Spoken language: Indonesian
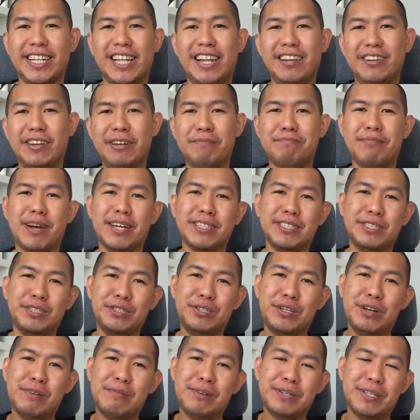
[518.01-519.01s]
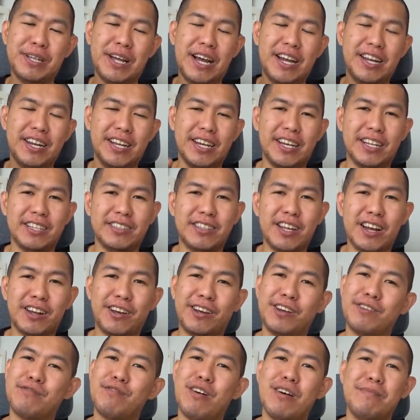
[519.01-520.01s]
Lalu yang pasti juga masih ada
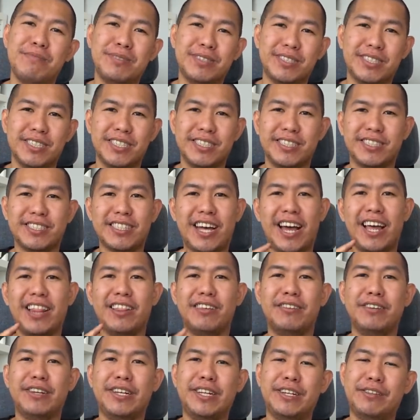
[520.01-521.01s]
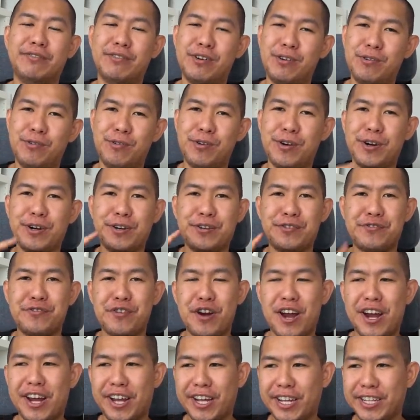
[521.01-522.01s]
Duncan Robinson, Tyler Hero, Goran
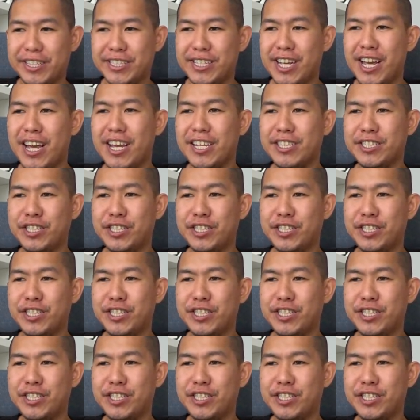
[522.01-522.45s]
Dragic,